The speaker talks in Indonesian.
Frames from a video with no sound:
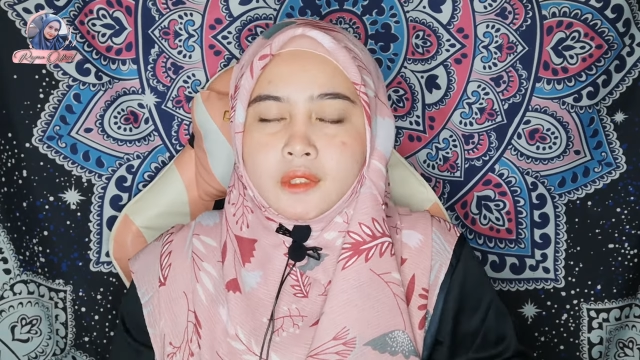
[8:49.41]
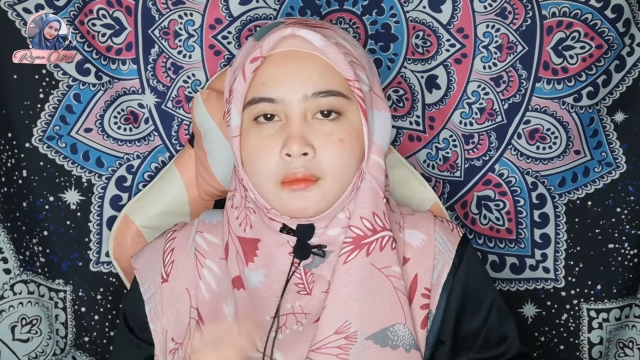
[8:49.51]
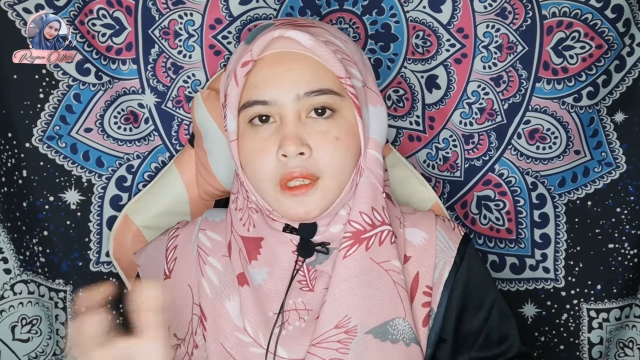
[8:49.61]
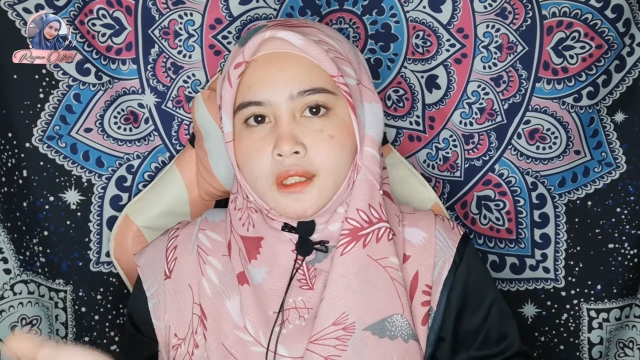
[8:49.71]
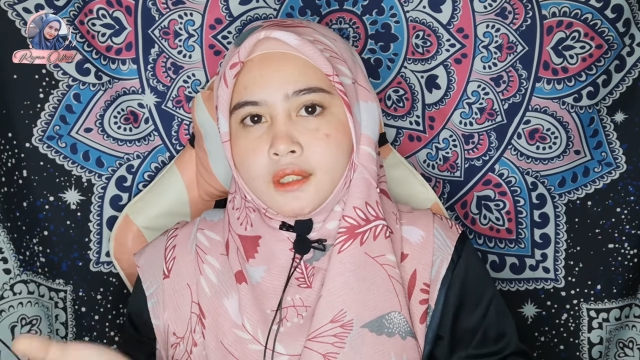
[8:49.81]

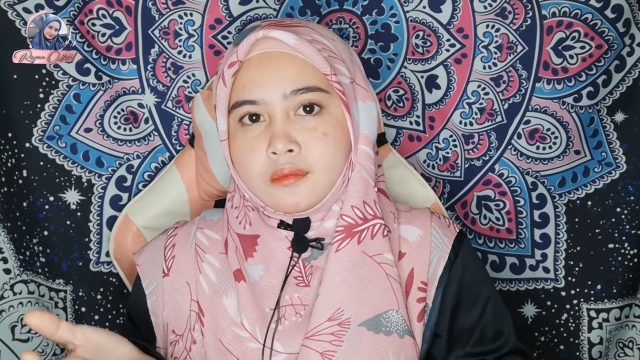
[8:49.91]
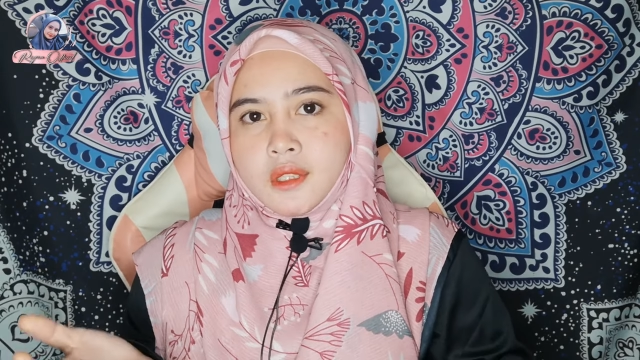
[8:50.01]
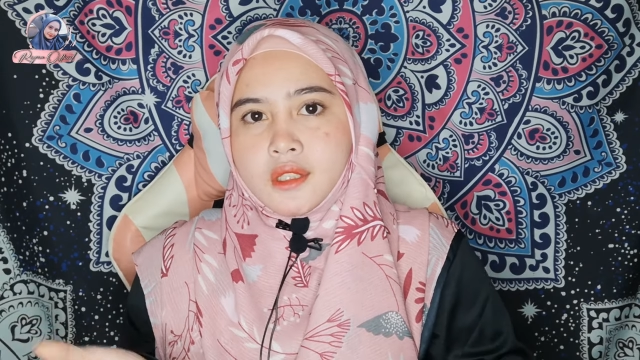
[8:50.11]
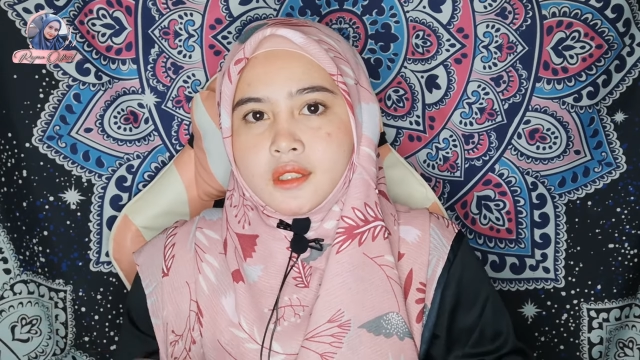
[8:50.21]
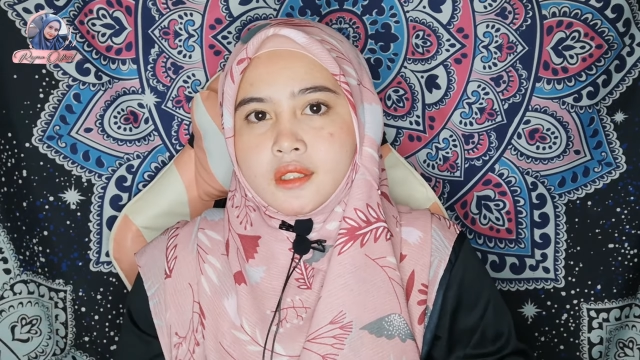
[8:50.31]
dan bahkan
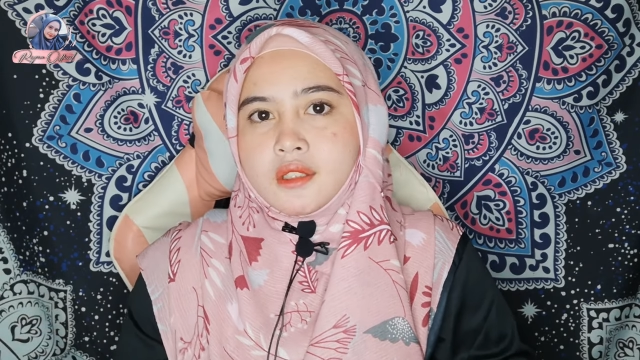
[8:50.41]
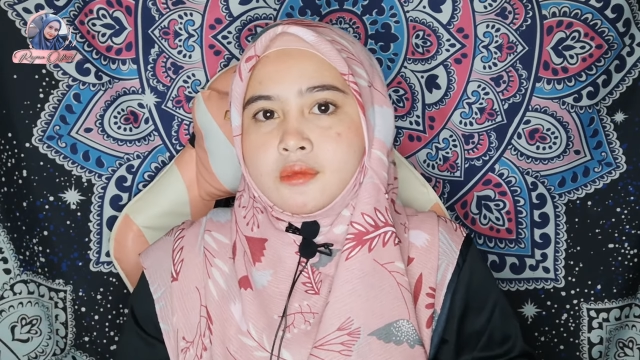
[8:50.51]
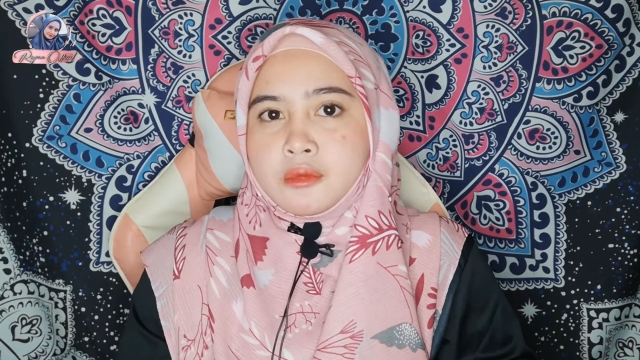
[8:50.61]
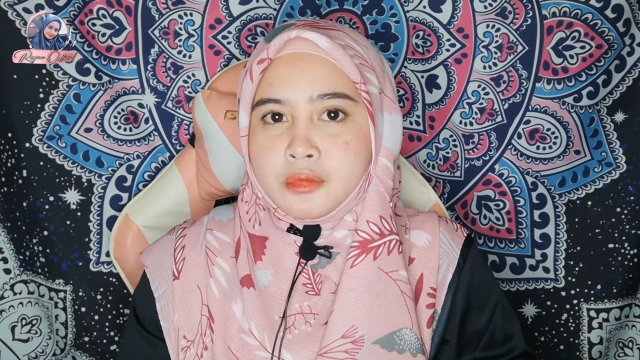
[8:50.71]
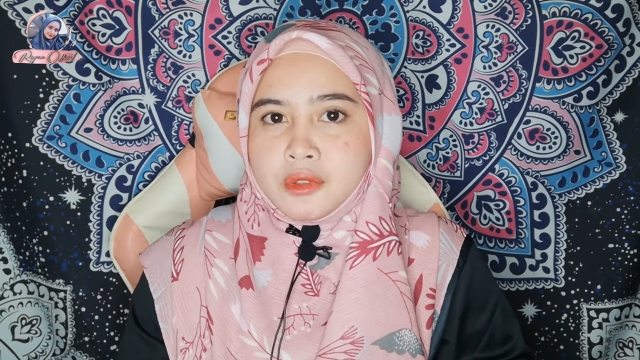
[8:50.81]
masjid ini
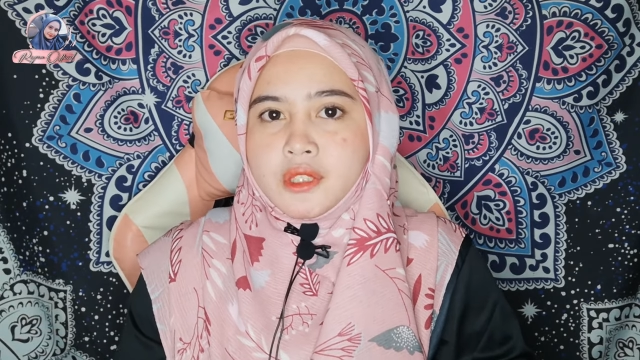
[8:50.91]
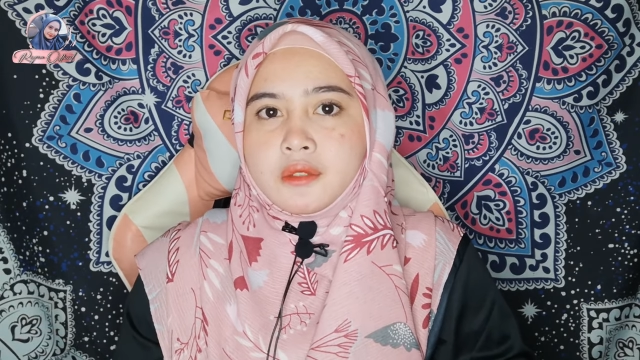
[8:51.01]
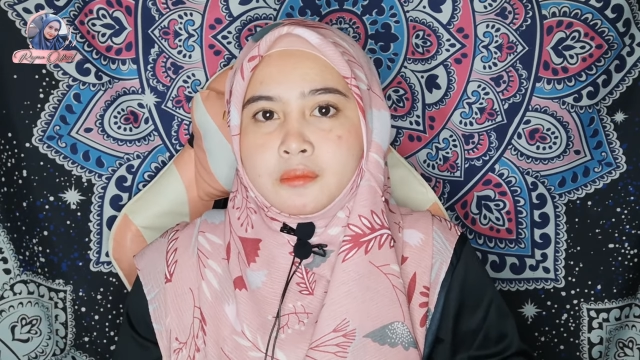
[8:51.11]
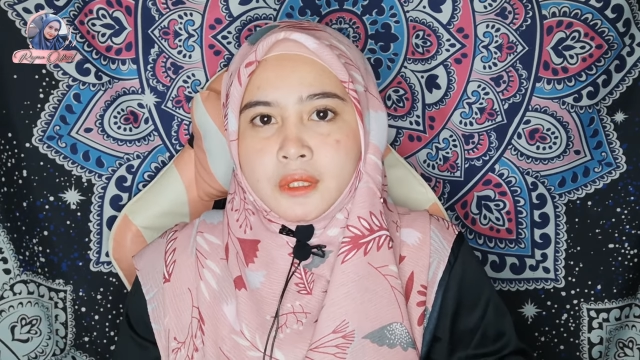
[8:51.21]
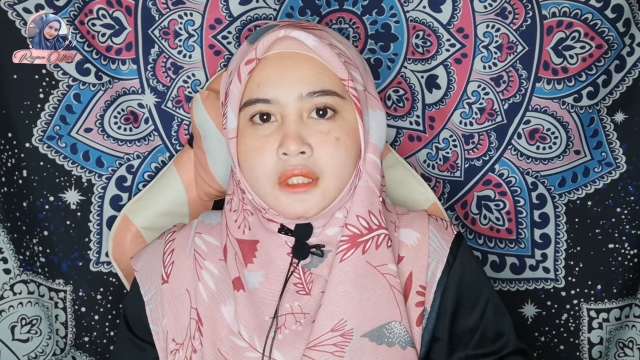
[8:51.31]
mempunyai
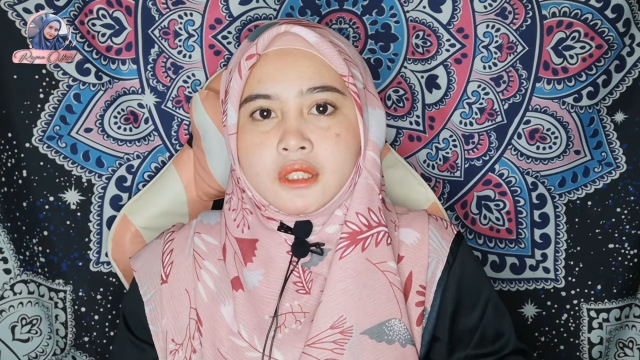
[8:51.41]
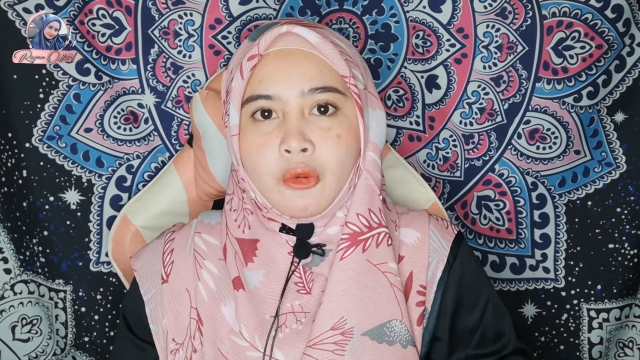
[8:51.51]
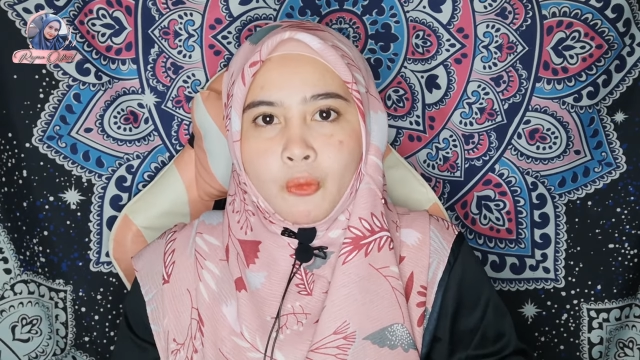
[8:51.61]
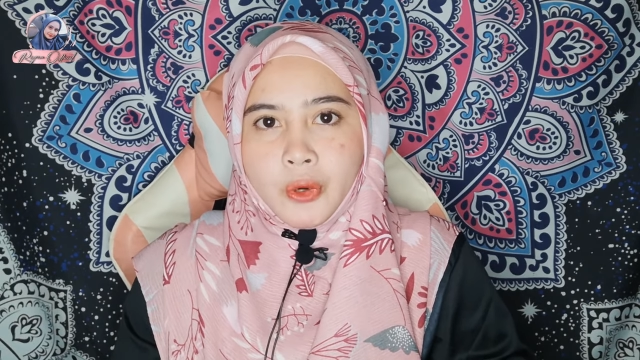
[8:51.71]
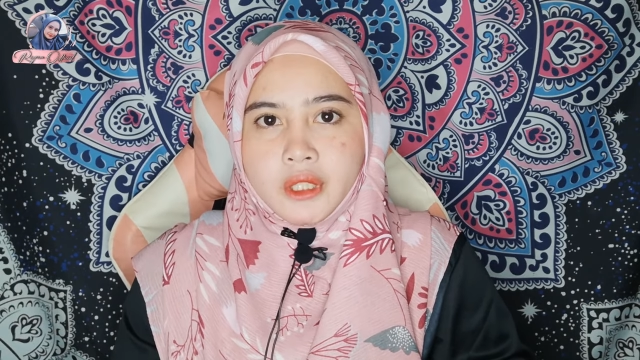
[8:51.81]
empat
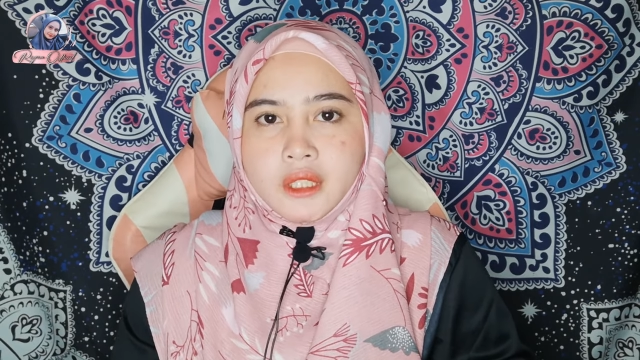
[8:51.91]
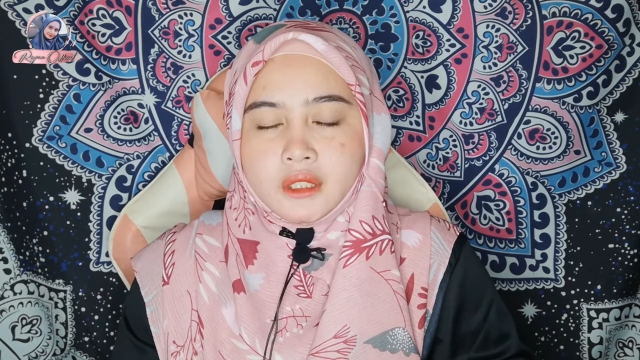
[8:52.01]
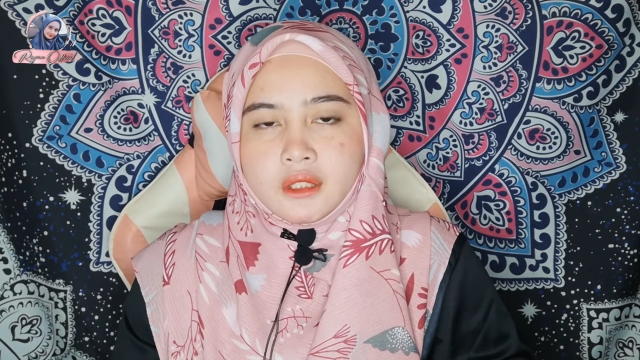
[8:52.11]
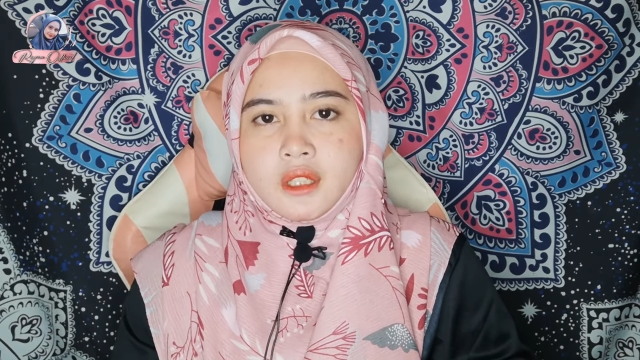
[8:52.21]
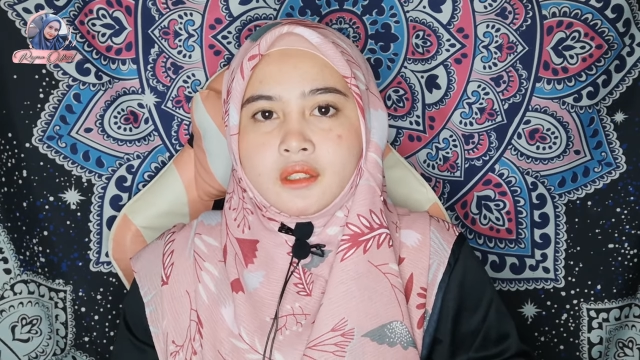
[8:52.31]

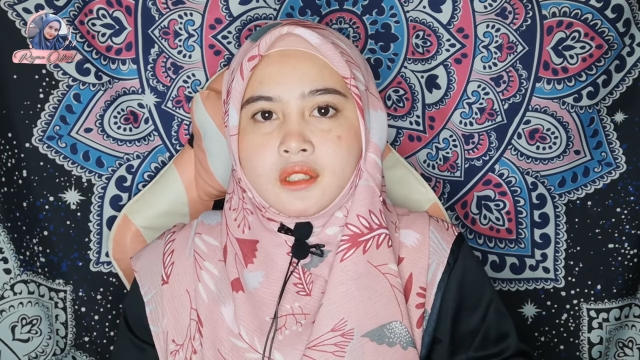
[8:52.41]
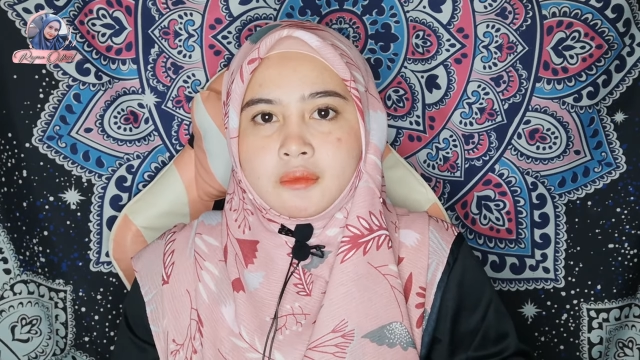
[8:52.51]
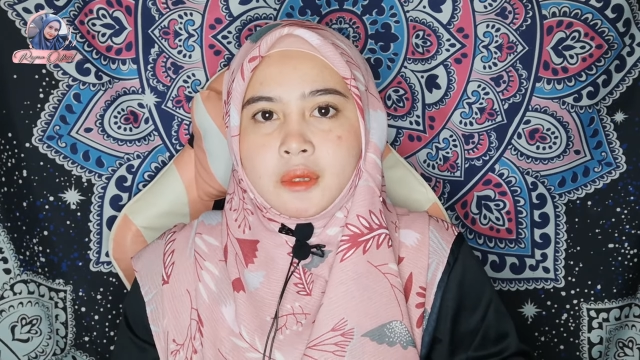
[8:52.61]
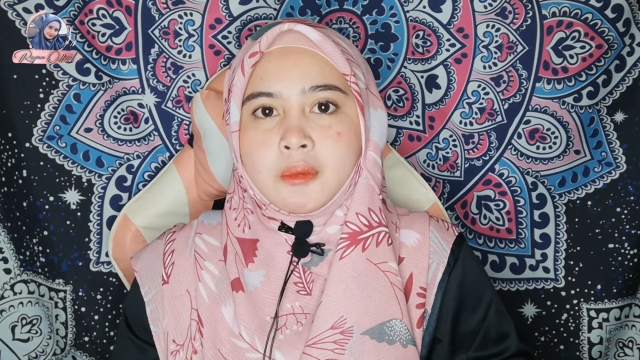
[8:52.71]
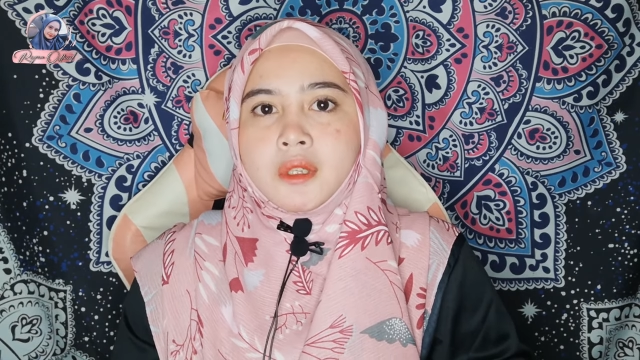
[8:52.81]
komponen yang
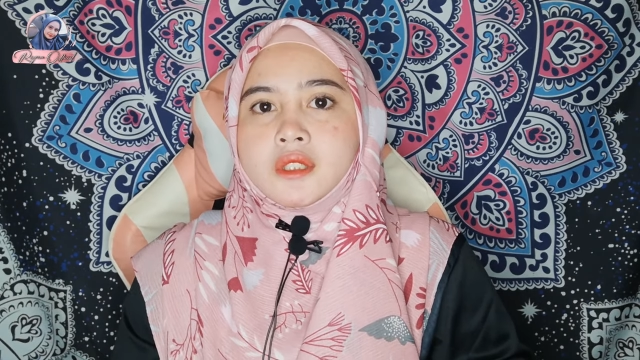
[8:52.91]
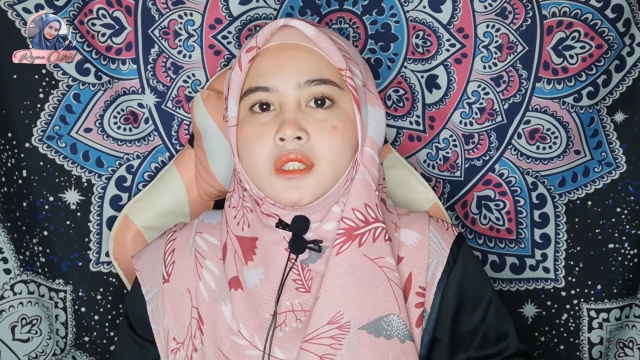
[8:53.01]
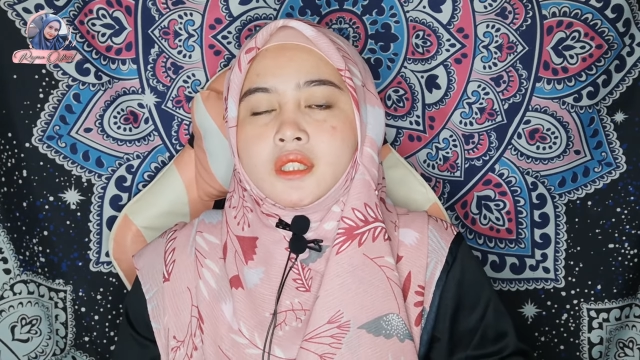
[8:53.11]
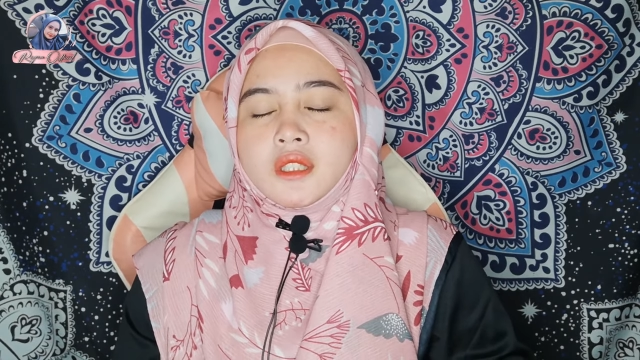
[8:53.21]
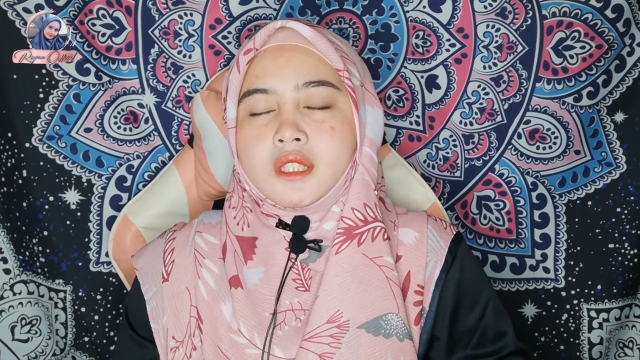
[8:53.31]

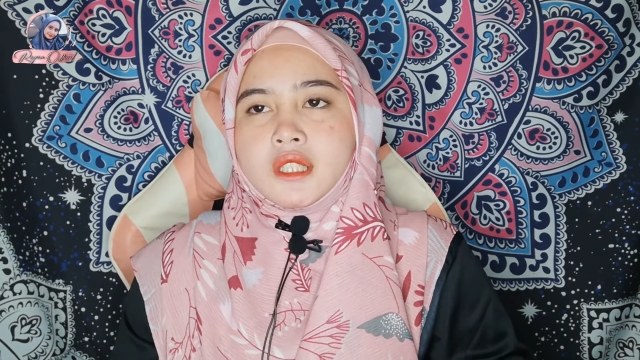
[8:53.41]
sememangnya